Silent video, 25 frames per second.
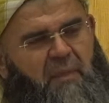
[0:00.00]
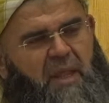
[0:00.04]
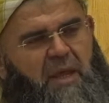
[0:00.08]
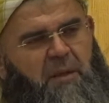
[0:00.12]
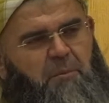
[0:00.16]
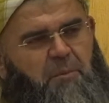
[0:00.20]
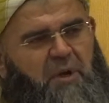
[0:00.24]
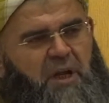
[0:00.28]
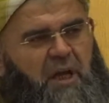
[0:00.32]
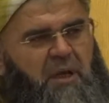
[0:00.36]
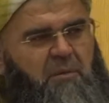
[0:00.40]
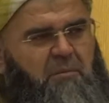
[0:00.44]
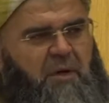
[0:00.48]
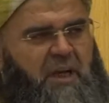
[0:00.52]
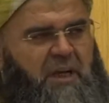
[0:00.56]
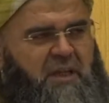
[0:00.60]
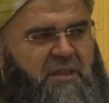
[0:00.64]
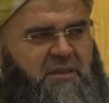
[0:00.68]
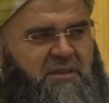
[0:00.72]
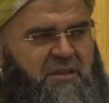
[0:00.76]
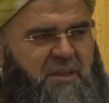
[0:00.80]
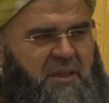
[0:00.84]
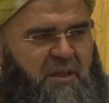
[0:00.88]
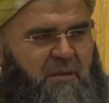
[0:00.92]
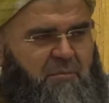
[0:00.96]
İbrahim
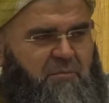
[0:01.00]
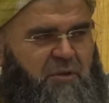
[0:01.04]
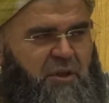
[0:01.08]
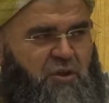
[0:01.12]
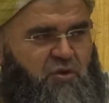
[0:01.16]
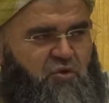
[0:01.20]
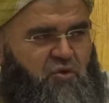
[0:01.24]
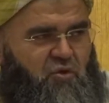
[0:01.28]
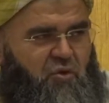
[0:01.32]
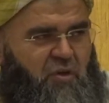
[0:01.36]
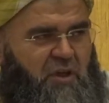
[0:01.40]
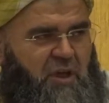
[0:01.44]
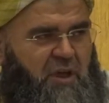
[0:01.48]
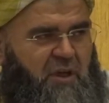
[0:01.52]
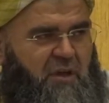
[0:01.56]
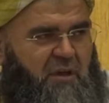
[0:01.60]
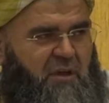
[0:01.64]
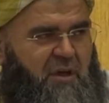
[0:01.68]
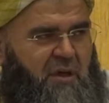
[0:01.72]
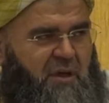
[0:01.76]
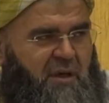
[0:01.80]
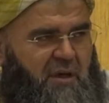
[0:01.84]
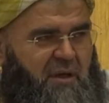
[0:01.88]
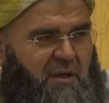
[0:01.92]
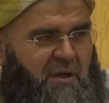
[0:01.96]
Aleyhisselam'dan sonra
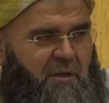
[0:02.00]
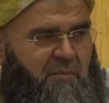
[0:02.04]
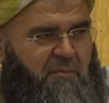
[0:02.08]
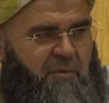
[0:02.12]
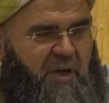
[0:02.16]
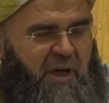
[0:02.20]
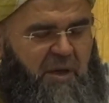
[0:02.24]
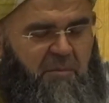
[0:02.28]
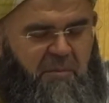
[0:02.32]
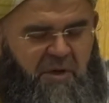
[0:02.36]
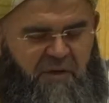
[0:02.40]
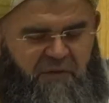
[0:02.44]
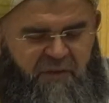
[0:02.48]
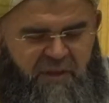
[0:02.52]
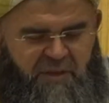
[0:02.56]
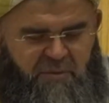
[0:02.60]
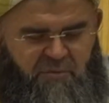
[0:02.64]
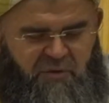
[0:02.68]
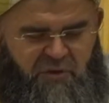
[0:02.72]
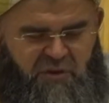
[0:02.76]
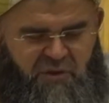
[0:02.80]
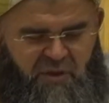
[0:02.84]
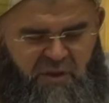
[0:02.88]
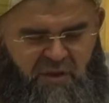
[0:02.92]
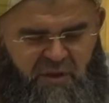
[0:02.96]
Peygamber
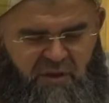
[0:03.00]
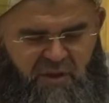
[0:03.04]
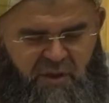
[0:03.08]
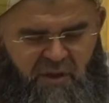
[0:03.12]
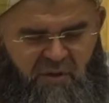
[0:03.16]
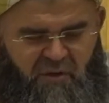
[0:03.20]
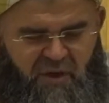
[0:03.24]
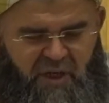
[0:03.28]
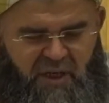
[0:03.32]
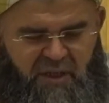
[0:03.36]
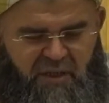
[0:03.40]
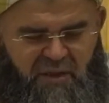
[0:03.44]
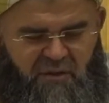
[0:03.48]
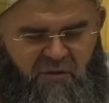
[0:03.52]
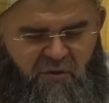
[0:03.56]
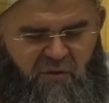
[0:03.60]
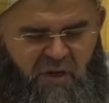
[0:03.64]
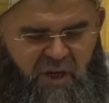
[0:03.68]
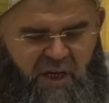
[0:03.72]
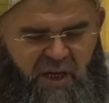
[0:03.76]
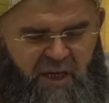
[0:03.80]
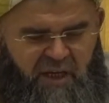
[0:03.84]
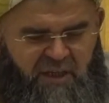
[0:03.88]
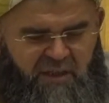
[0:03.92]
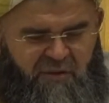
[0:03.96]
Efendimiz sallallahu aleyhi ve
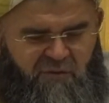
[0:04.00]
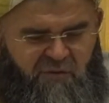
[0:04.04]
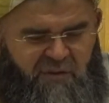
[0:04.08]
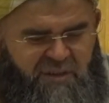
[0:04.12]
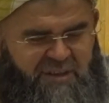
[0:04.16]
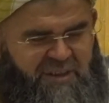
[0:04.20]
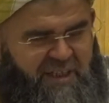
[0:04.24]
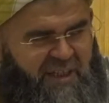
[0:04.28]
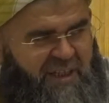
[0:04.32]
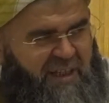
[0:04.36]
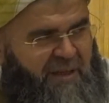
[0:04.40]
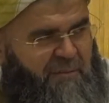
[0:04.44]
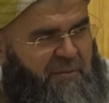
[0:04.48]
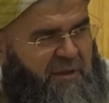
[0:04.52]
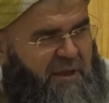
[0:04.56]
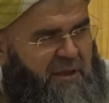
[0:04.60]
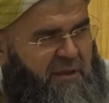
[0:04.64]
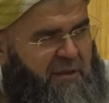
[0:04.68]
aleyhi ve sellemin